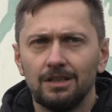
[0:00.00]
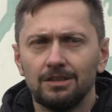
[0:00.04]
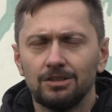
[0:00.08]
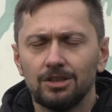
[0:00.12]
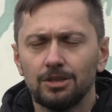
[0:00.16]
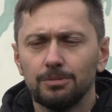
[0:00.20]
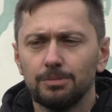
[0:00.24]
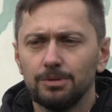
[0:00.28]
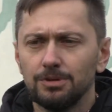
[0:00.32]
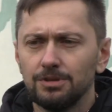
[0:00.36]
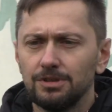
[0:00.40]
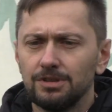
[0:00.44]

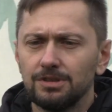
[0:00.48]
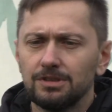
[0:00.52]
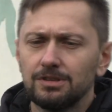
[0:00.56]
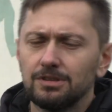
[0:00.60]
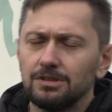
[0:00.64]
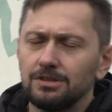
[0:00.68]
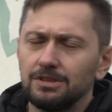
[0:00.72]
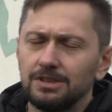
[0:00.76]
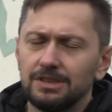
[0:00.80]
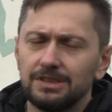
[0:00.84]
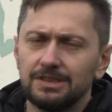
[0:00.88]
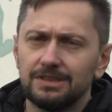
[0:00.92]
To
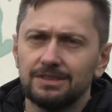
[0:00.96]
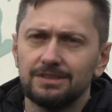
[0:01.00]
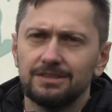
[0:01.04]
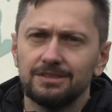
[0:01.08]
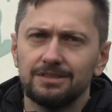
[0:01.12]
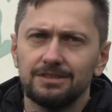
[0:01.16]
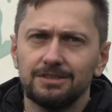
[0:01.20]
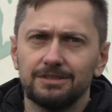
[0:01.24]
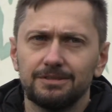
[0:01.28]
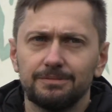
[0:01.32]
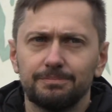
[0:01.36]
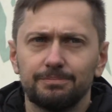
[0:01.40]
boisko jest
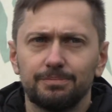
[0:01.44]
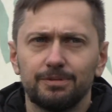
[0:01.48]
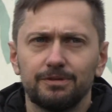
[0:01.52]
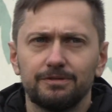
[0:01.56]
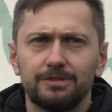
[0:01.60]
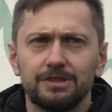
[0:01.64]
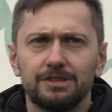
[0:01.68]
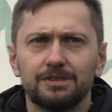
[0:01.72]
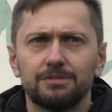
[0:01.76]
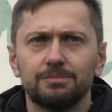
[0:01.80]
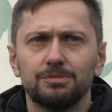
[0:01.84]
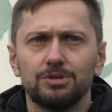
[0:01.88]
y,
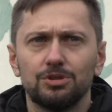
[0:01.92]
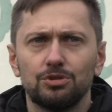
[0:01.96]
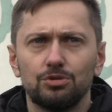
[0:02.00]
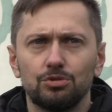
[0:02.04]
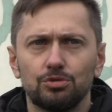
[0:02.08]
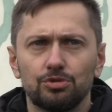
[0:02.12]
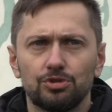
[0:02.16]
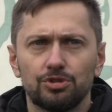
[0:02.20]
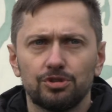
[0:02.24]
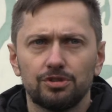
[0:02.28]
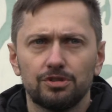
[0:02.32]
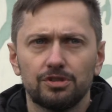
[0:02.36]
powiedzmy
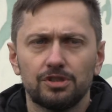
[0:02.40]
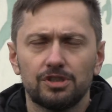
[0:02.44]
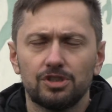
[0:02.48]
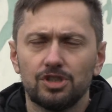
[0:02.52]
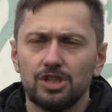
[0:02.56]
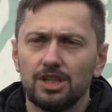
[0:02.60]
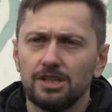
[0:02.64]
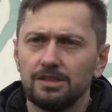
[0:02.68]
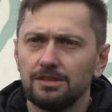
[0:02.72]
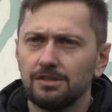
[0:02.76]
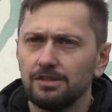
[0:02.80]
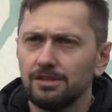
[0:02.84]
już z
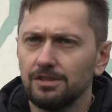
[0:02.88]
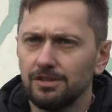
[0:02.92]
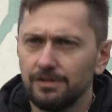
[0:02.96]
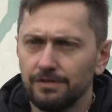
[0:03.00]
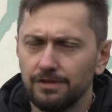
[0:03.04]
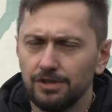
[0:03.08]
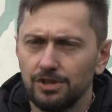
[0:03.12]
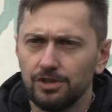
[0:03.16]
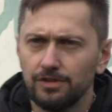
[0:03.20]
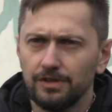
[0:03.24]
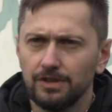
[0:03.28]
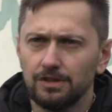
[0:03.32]
czasy
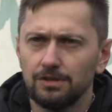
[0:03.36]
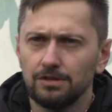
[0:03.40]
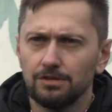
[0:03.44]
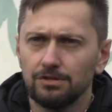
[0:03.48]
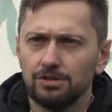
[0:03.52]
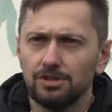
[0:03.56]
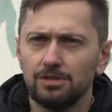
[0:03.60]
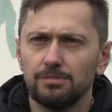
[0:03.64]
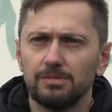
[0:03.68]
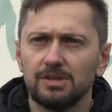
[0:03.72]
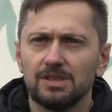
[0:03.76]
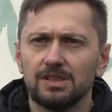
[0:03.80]
swojej
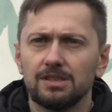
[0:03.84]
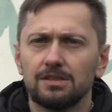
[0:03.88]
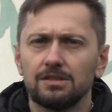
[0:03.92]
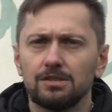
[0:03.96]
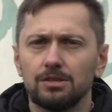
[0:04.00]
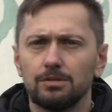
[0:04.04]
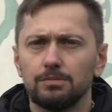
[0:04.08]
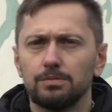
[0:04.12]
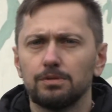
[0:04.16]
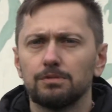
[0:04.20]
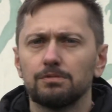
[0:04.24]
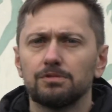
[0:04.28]
świetności ma za
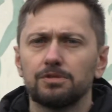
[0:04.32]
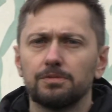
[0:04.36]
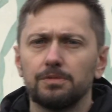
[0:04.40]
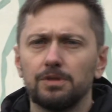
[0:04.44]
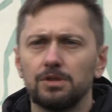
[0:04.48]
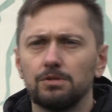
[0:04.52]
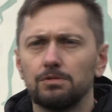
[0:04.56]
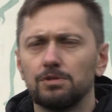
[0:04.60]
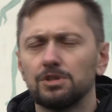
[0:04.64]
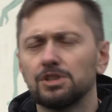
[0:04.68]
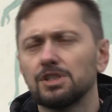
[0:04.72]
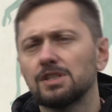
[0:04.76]
sobą,
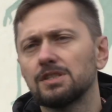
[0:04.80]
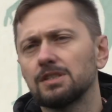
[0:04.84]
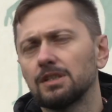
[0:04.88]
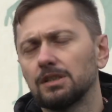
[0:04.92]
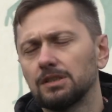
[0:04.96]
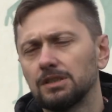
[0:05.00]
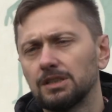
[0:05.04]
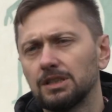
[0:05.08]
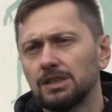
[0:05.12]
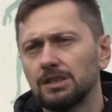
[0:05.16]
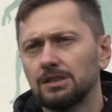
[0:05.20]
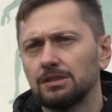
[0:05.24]
zmieniły się
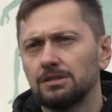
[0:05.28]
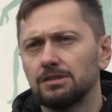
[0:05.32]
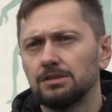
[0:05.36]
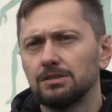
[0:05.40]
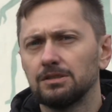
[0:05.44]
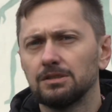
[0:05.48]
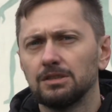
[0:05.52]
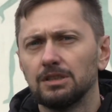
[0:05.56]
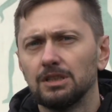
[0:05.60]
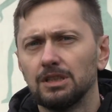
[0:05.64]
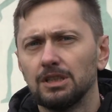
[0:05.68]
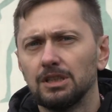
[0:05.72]

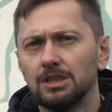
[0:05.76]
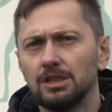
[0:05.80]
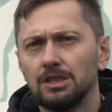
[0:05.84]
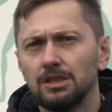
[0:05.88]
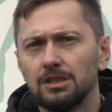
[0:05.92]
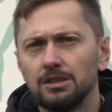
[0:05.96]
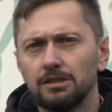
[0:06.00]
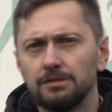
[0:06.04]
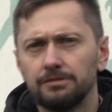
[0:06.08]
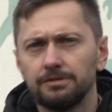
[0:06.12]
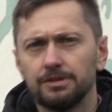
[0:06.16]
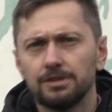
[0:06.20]
standardy,
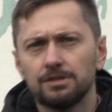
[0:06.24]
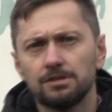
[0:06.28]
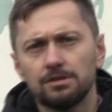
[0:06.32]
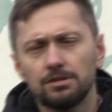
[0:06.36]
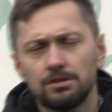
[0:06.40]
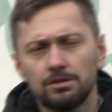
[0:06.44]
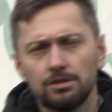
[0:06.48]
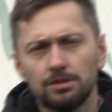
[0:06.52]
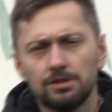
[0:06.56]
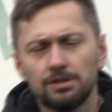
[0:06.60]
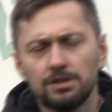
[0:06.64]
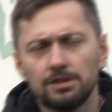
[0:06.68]

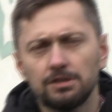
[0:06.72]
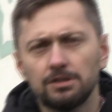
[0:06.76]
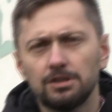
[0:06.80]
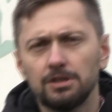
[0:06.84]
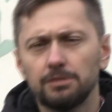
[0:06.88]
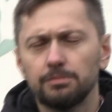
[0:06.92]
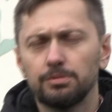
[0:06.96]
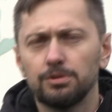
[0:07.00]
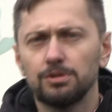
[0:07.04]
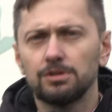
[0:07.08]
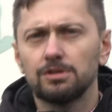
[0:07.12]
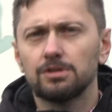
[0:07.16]
więc to jest
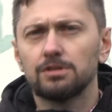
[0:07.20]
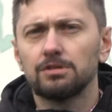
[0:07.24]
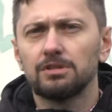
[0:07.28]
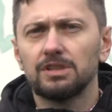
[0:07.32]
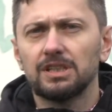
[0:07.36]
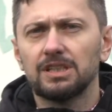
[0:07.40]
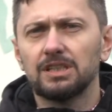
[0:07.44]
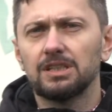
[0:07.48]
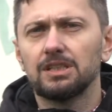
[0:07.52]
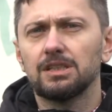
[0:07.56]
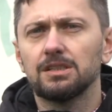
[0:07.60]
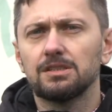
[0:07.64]
jedynie boisko
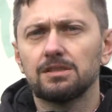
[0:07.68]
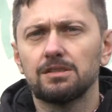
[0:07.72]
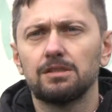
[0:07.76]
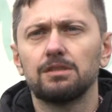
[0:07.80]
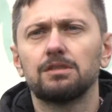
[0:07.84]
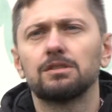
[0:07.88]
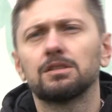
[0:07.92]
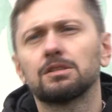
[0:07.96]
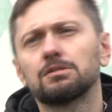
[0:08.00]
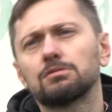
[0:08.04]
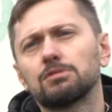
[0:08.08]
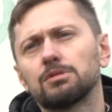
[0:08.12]

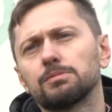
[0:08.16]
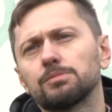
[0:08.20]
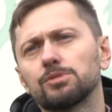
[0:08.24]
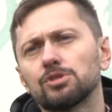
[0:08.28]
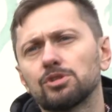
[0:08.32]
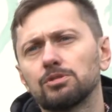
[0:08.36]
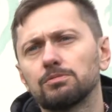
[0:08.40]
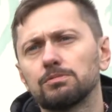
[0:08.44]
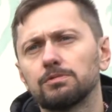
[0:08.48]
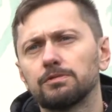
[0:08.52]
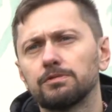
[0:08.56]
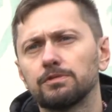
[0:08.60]
rekreacyjne, które
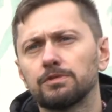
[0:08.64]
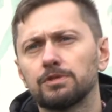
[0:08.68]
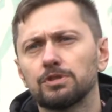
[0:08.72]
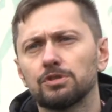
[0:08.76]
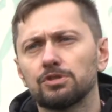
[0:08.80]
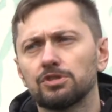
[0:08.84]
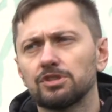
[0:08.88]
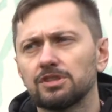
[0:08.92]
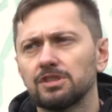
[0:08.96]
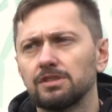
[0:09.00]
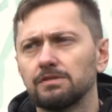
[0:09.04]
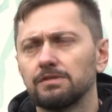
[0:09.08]
możemy
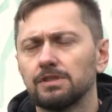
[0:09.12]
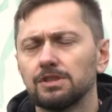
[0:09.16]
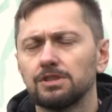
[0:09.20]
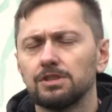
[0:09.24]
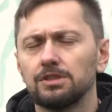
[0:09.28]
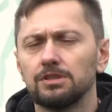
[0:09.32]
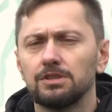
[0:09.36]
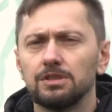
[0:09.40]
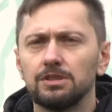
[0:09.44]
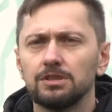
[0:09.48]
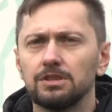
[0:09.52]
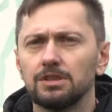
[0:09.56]
wykorzystywać
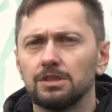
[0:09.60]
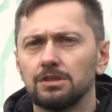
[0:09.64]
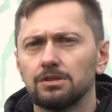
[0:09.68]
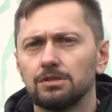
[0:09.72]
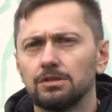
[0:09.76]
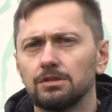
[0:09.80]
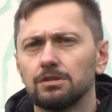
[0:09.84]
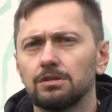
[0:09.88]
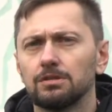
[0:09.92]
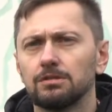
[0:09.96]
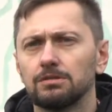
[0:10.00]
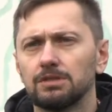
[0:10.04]
jedynie
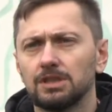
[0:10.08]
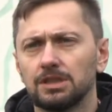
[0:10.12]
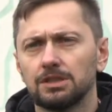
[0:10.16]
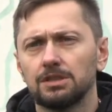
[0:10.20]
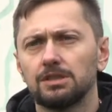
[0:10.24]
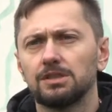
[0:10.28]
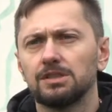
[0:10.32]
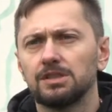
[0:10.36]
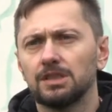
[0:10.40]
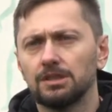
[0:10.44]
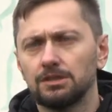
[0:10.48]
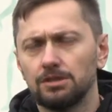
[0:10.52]
do
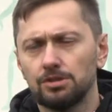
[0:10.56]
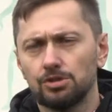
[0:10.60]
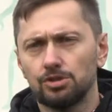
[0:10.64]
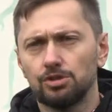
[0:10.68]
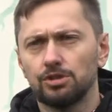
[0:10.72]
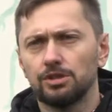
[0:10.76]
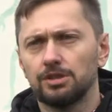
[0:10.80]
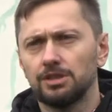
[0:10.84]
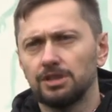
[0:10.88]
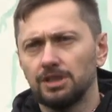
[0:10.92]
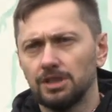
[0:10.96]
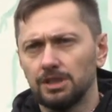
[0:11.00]
takich
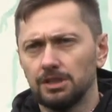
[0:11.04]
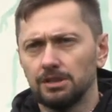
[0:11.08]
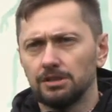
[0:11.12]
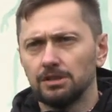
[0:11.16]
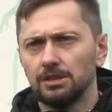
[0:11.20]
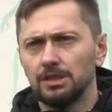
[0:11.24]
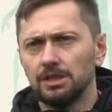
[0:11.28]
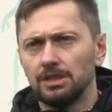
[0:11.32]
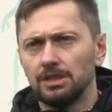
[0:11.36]
statycznych gier